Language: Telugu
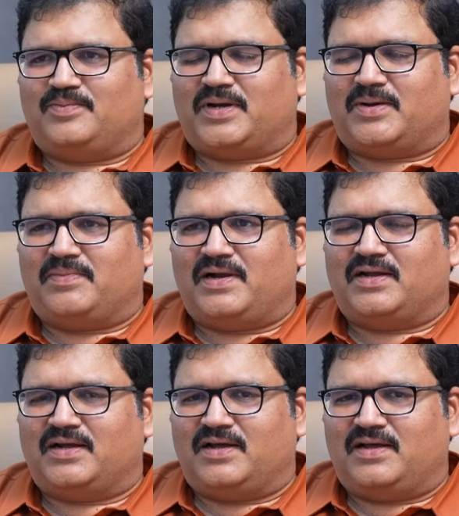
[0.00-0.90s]

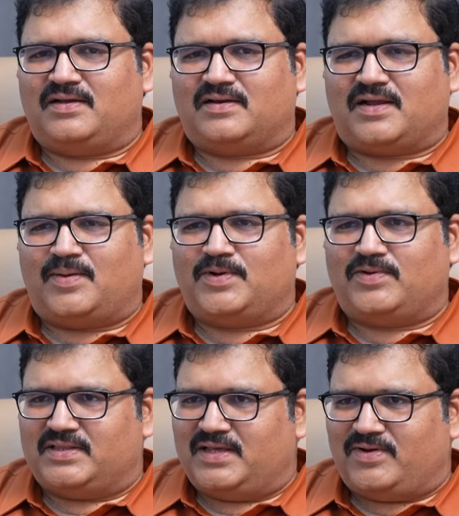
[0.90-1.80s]
బ్రహ్మాండంగా
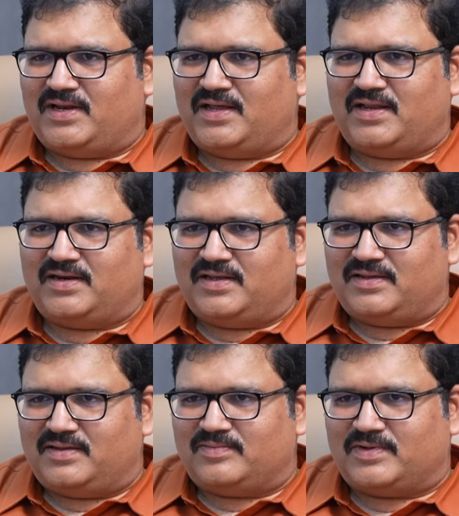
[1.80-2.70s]
రాములవారి దేవాలయాన్ని
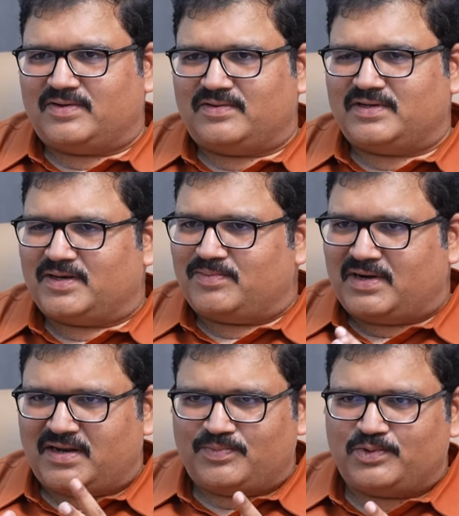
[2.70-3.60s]
మనం
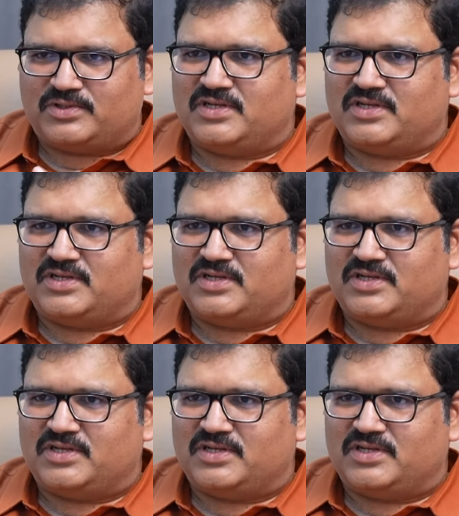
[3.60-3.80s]
నిర్మాణాన్ని పూర్తి